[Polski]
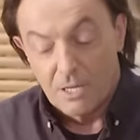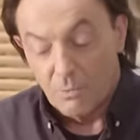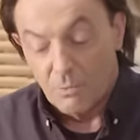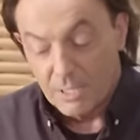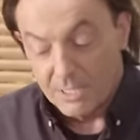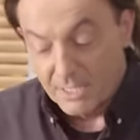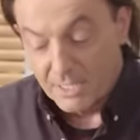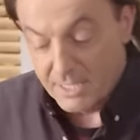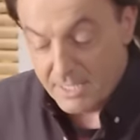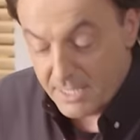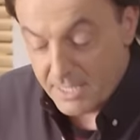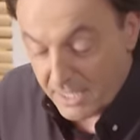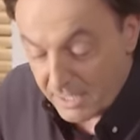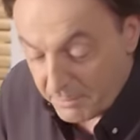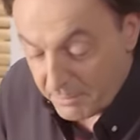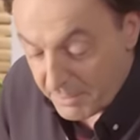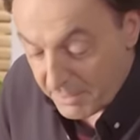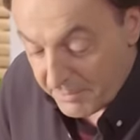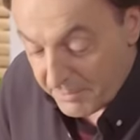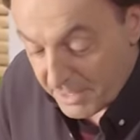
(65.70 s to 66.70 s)
ładny stek,
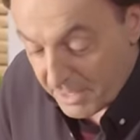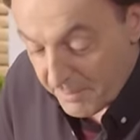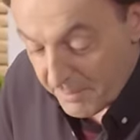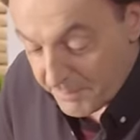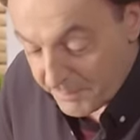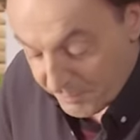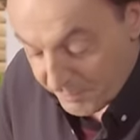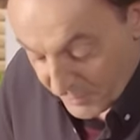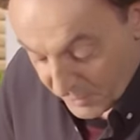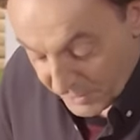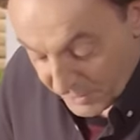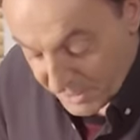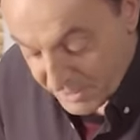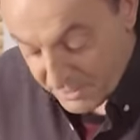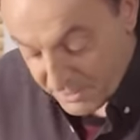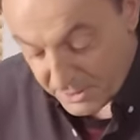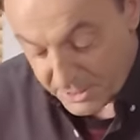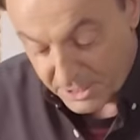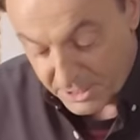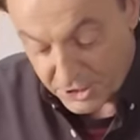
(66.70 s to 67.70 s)
prawda? On jest
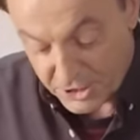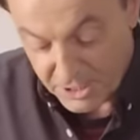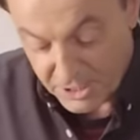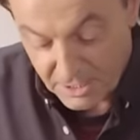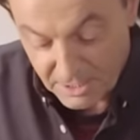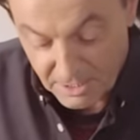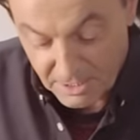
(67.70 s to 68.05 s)
dosyć